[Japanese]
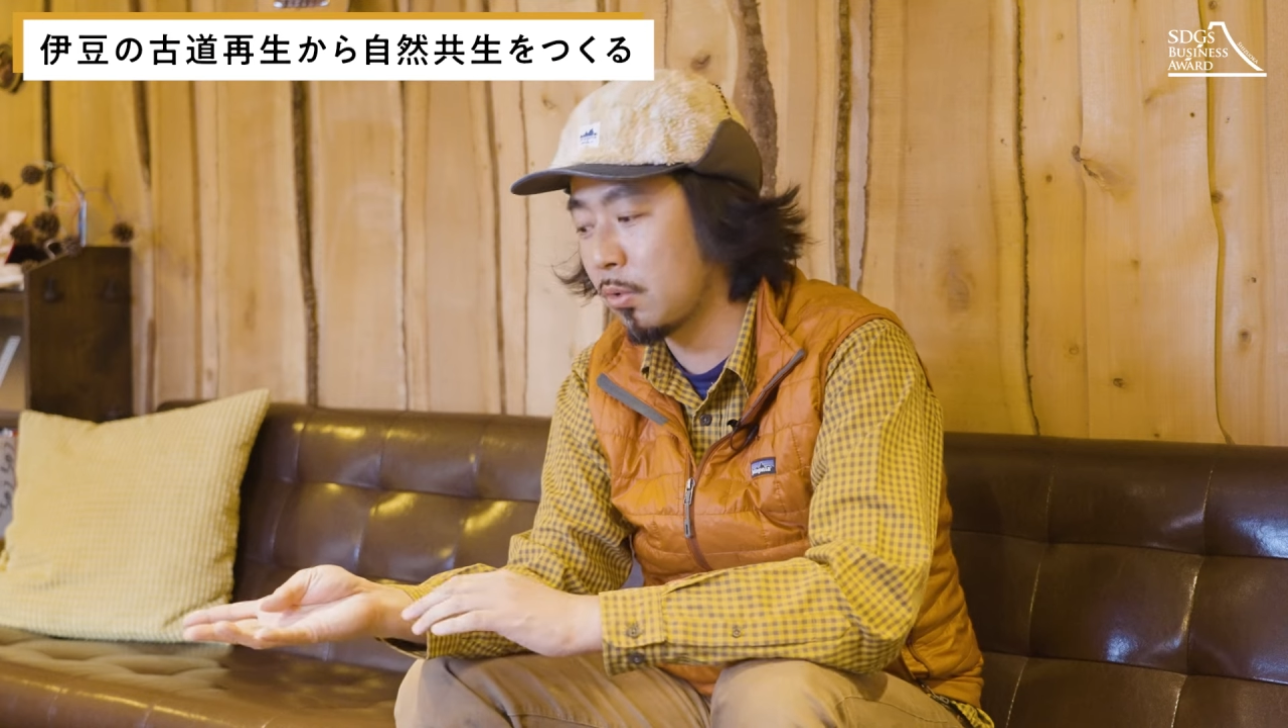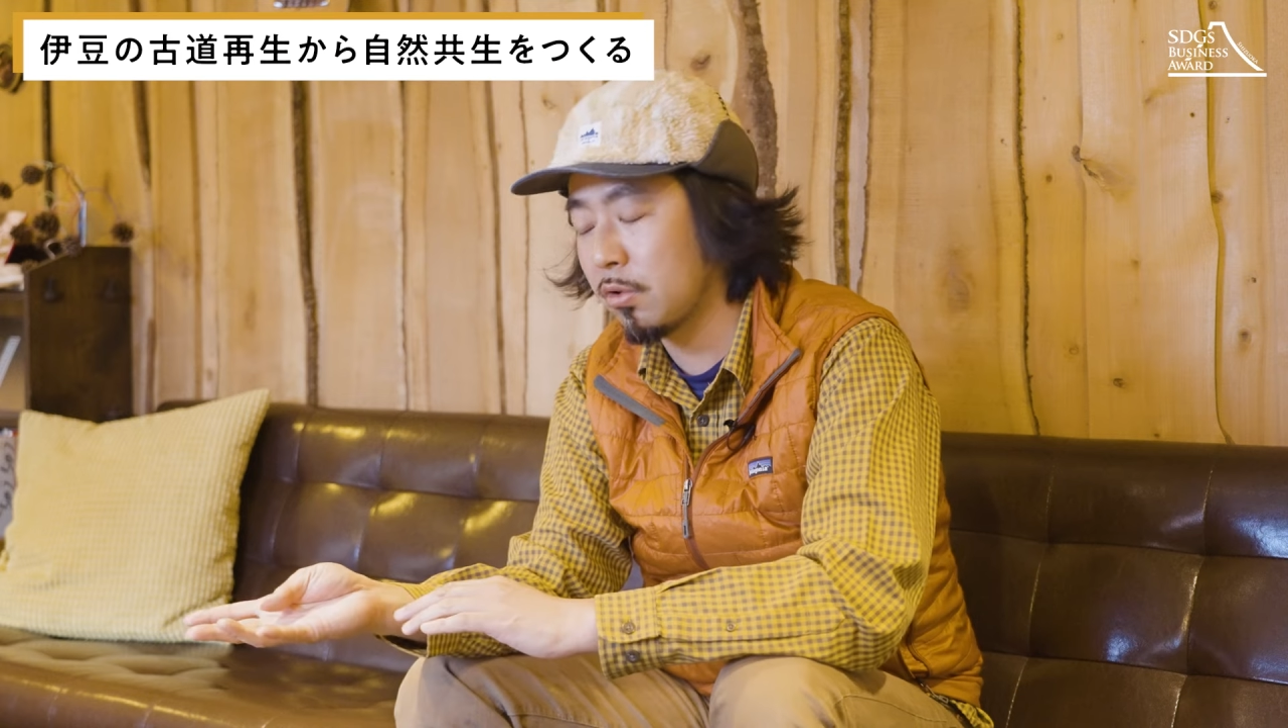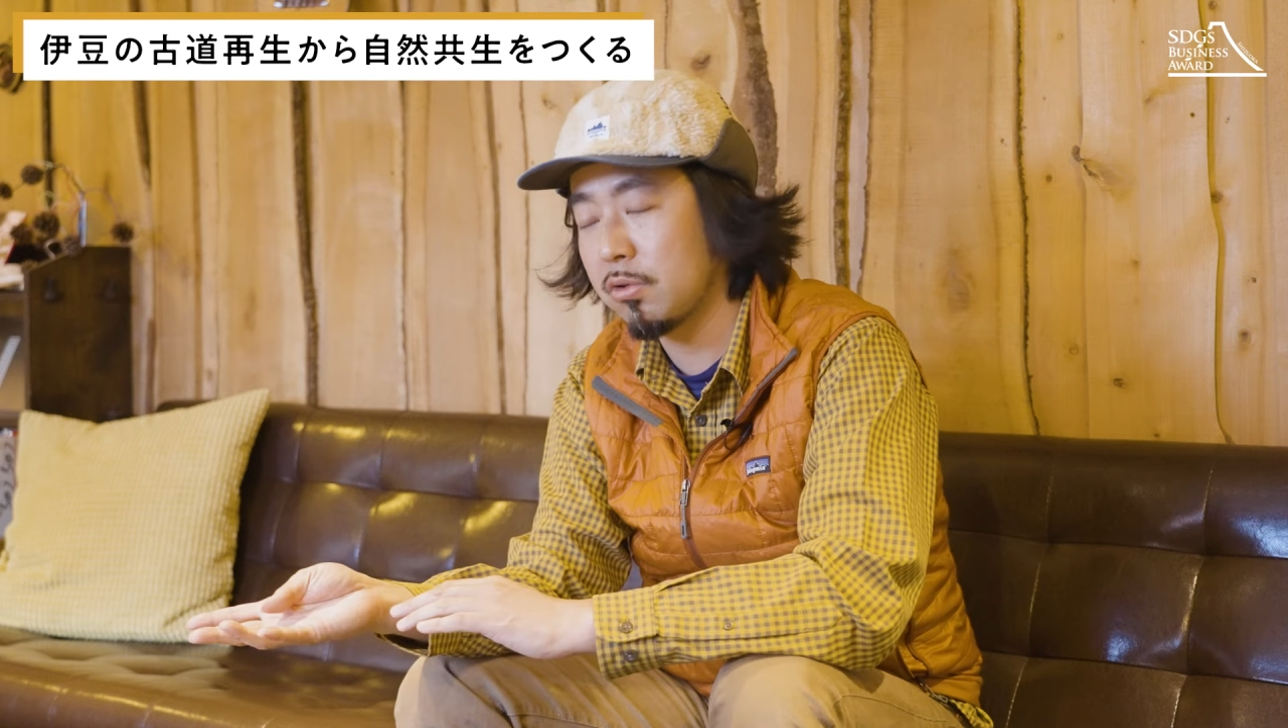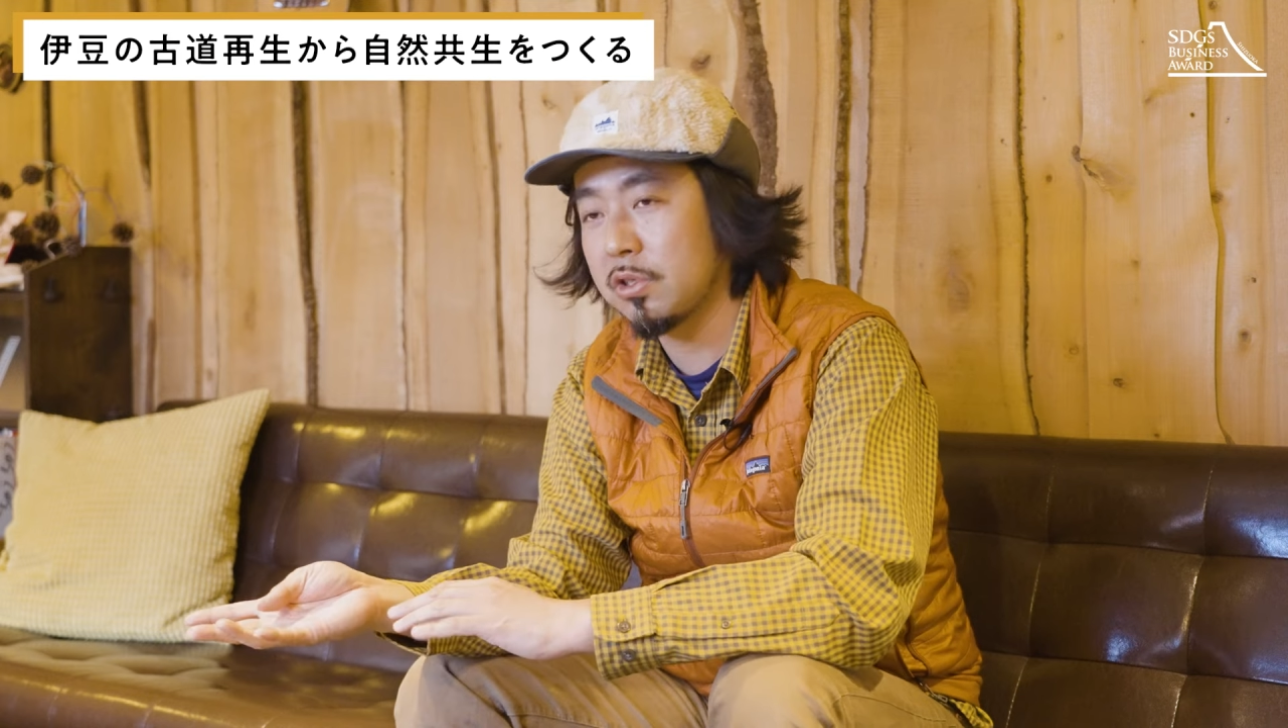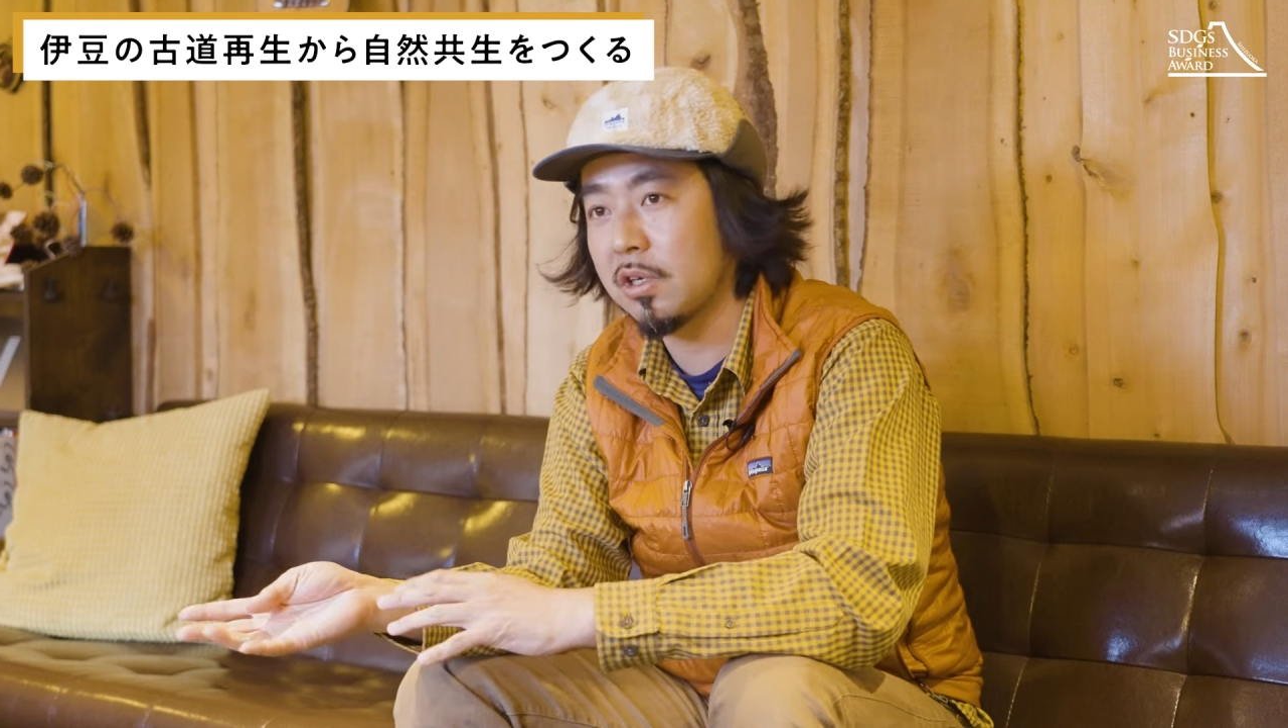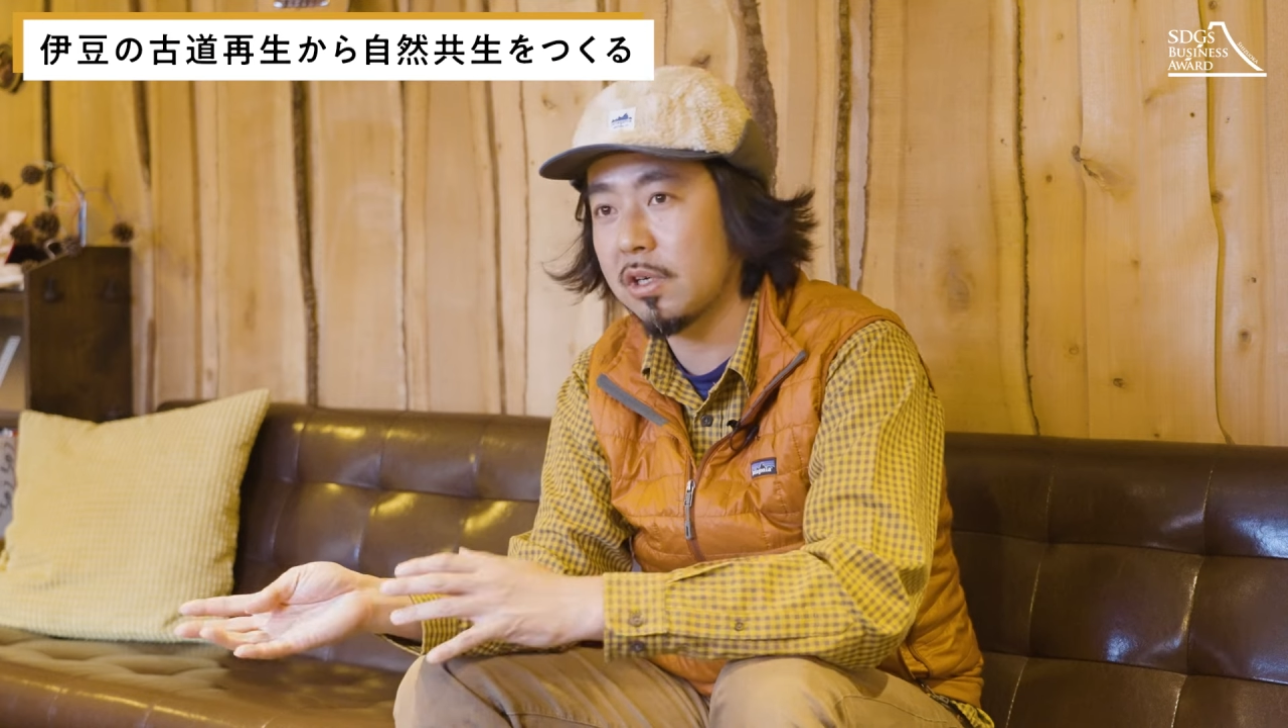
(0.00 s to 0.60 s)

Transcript: 供給し